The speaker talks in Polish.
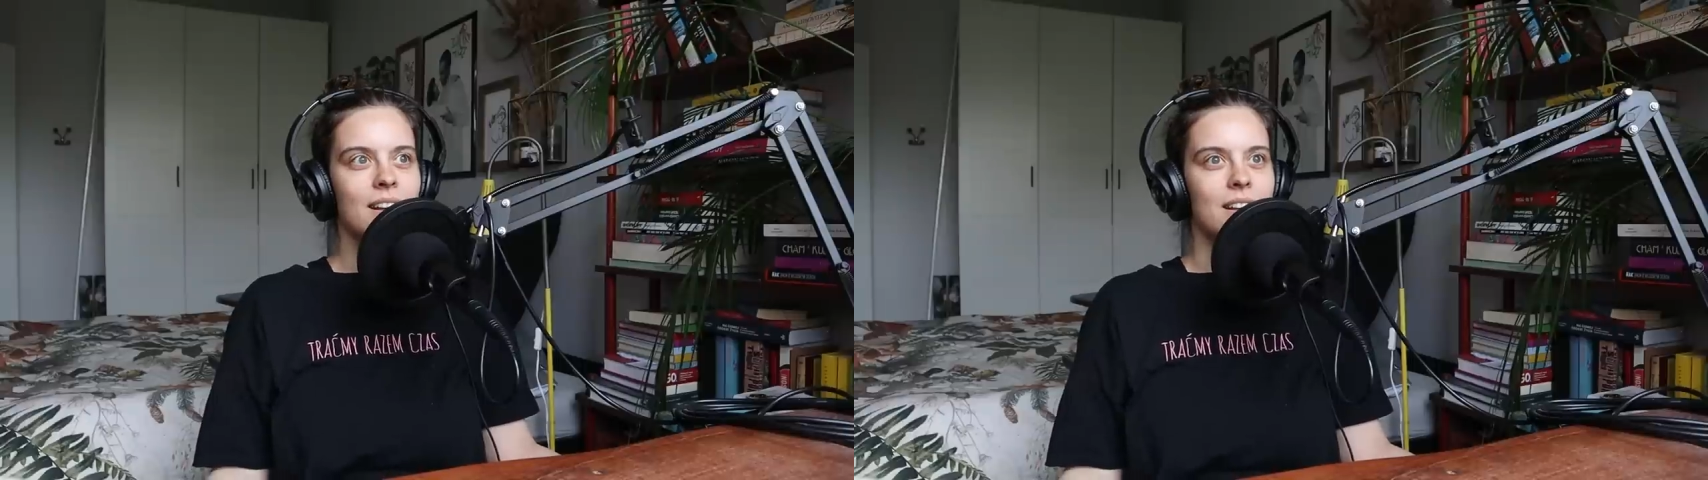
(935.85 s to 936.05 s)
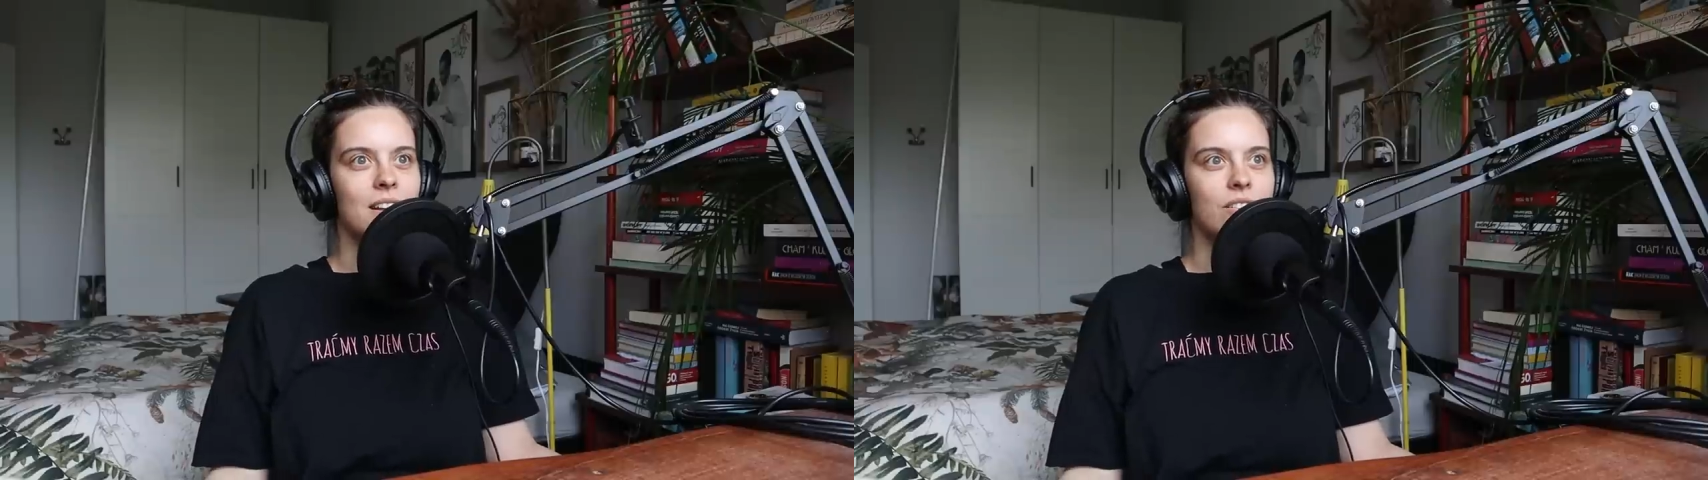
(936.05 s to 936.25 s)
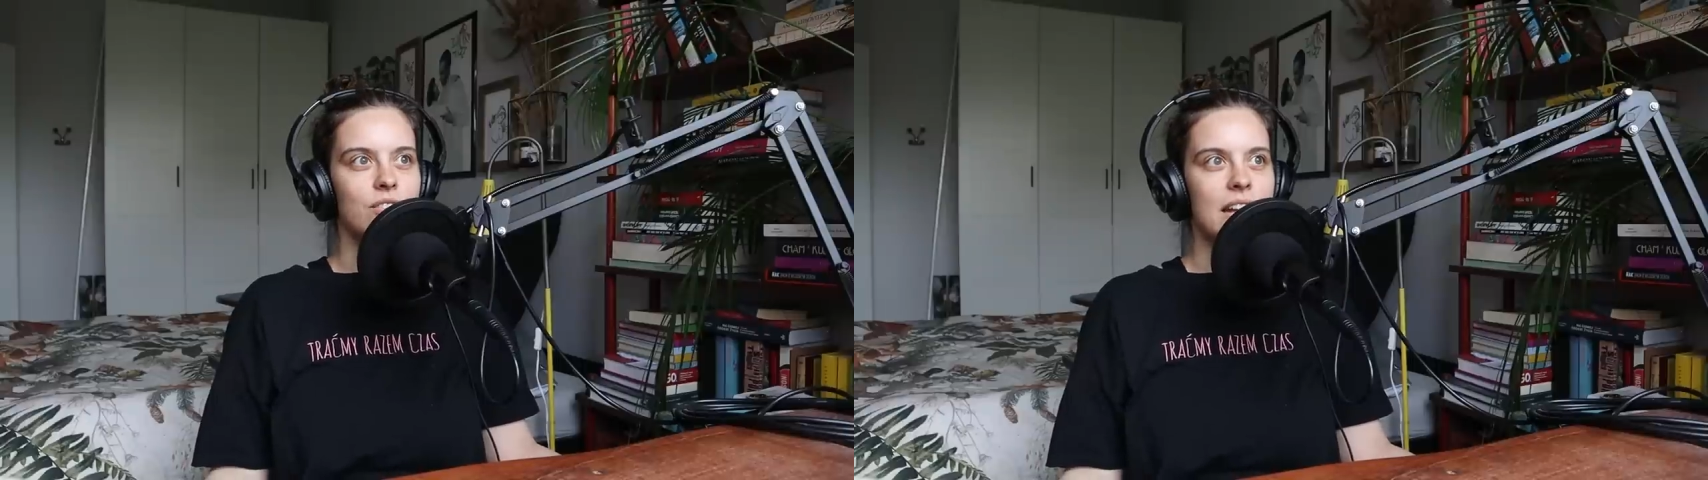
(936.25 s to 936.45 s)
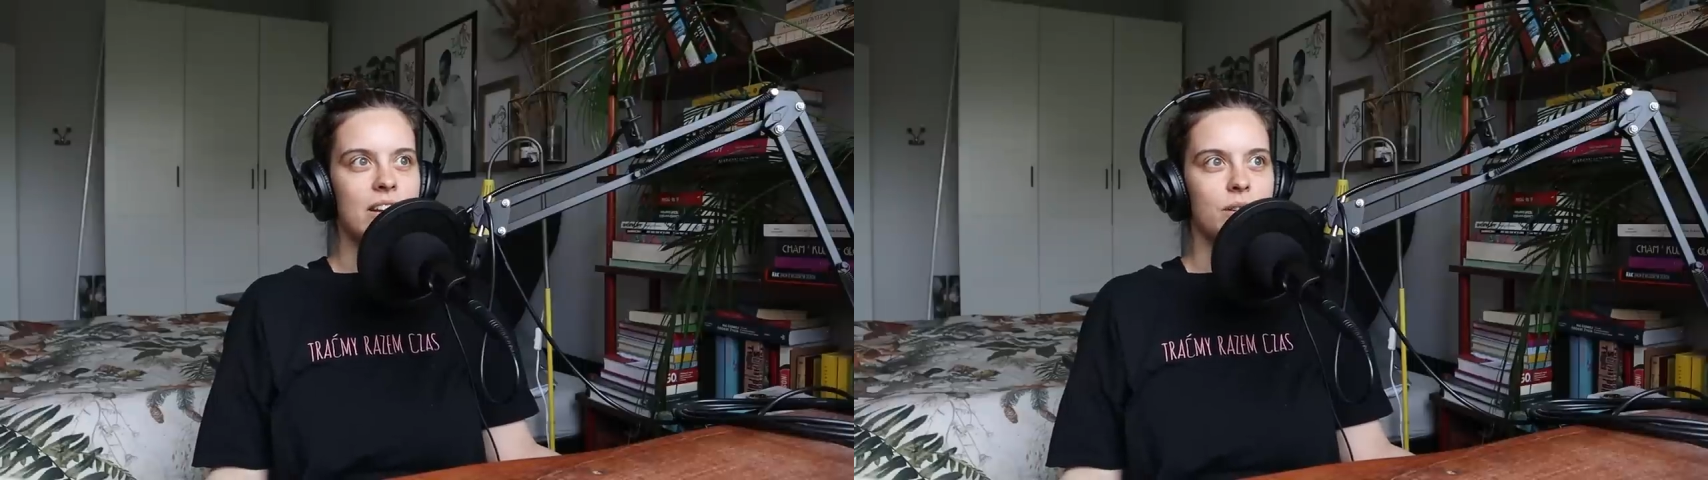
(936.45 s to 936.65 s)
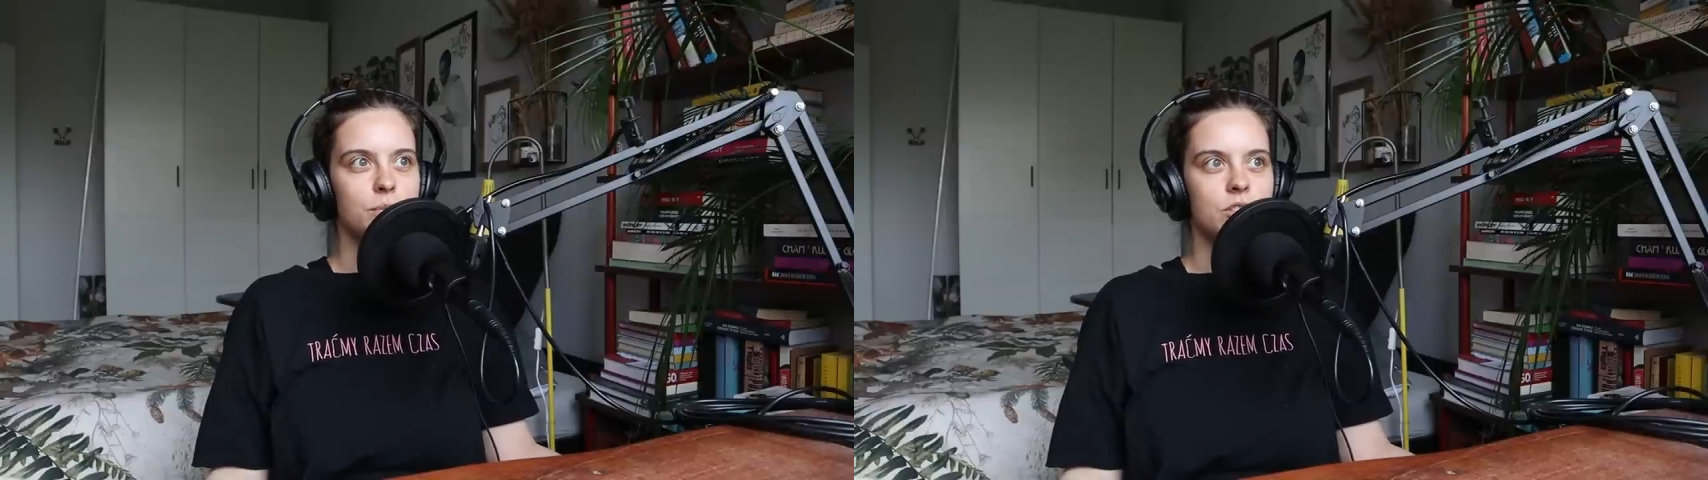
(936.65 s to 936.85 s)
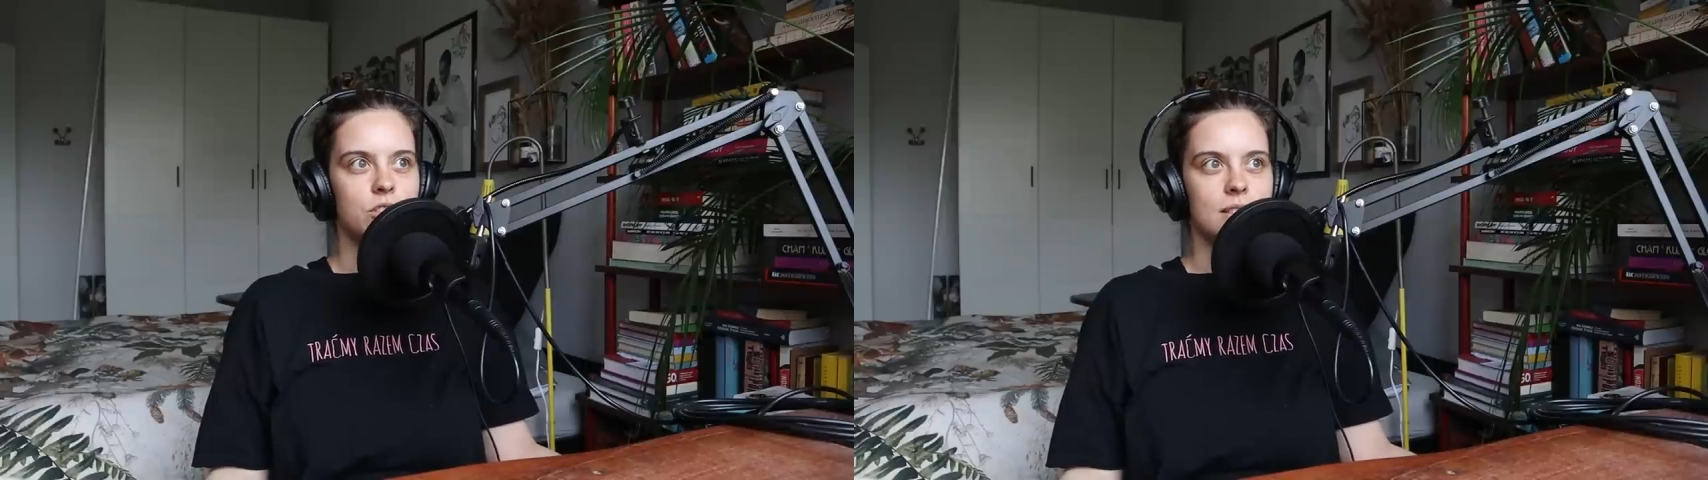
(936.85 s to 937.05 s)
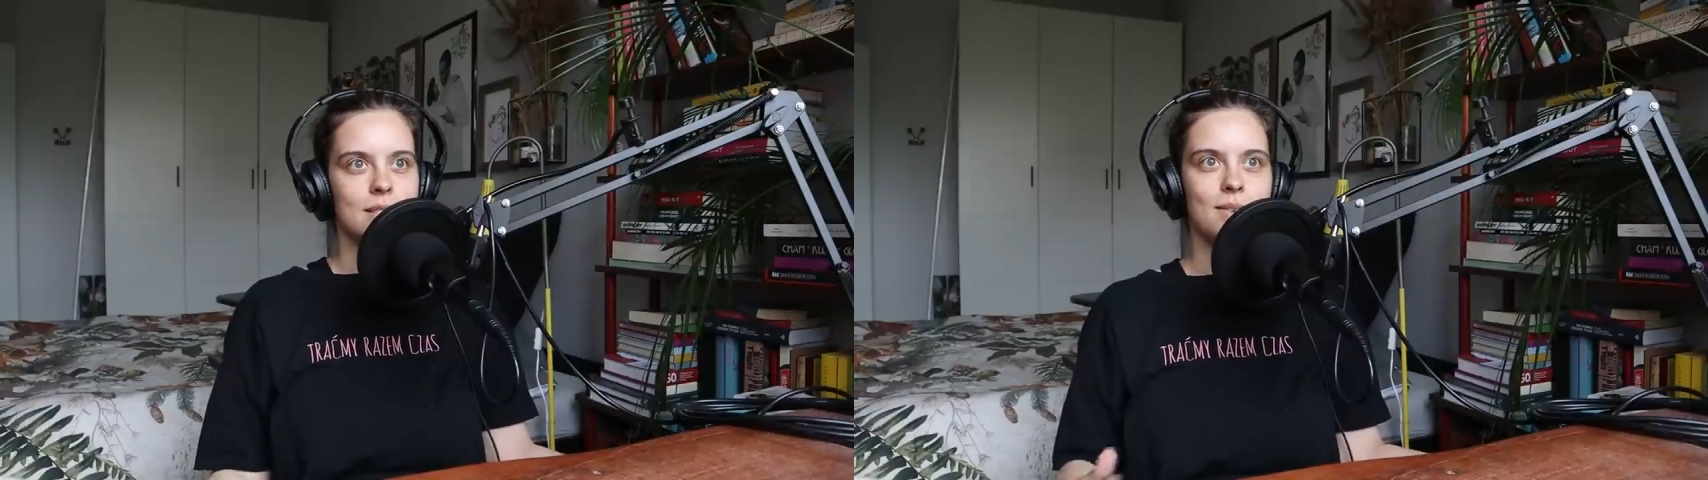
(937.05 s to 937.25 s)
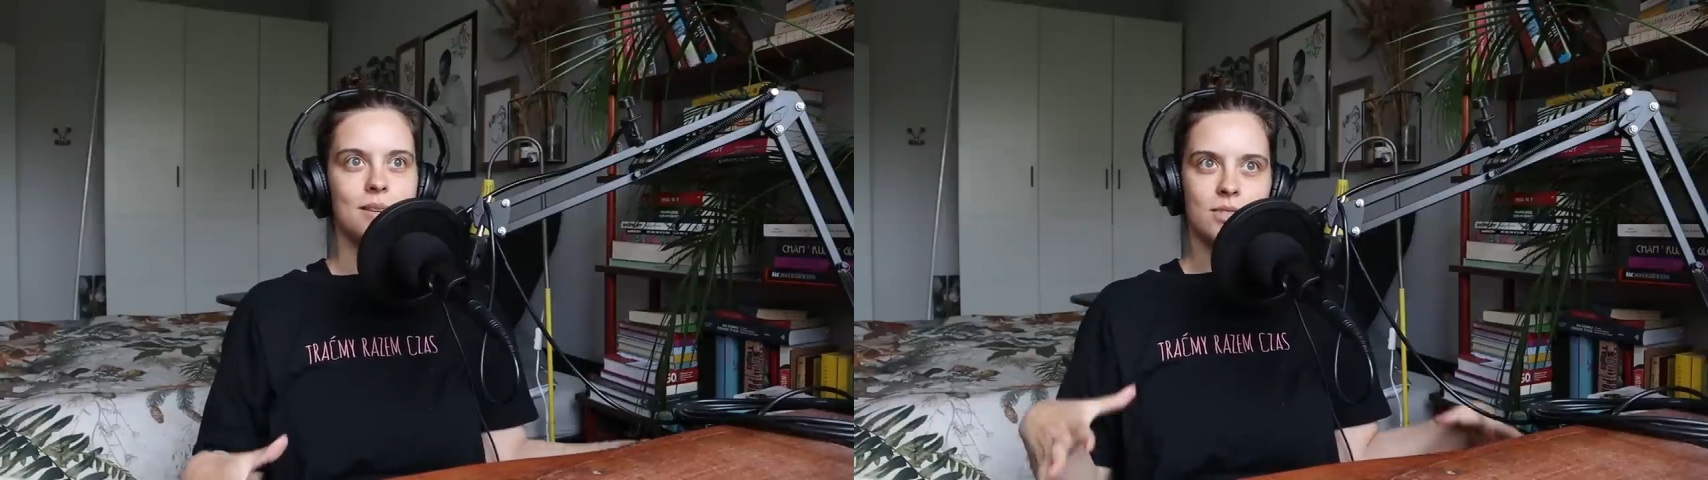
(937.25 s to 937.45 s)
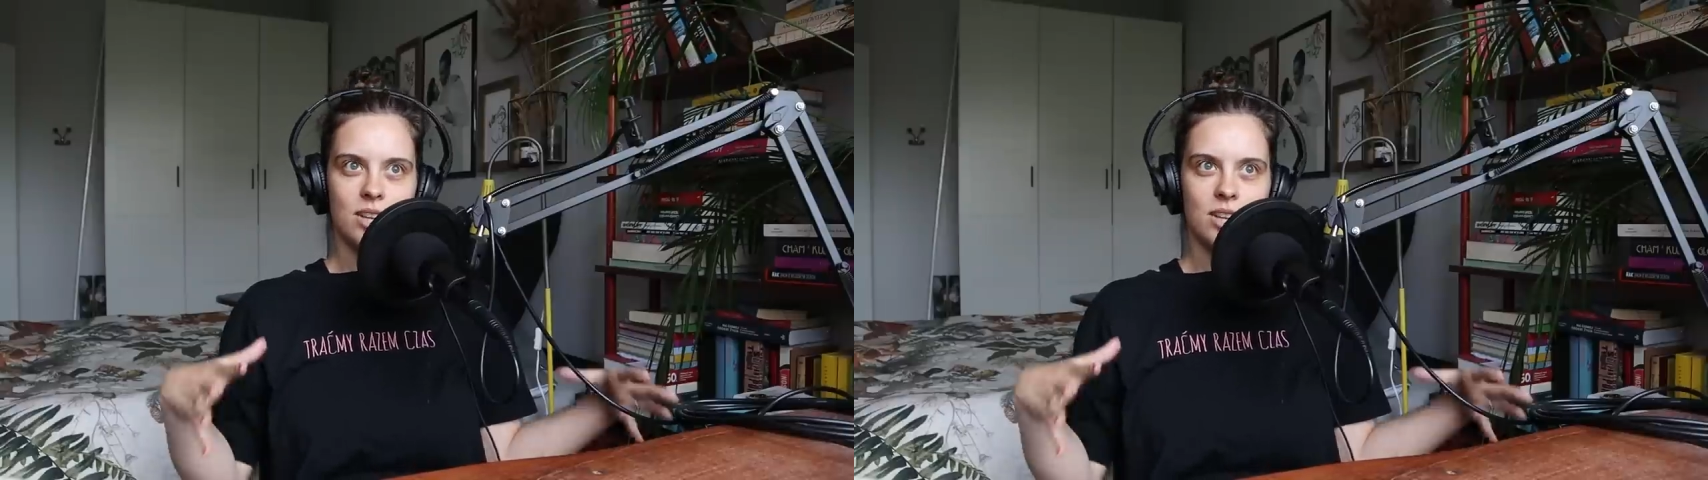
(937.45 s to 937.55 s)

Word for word: y, wydaje Wam się, że jestem jakimś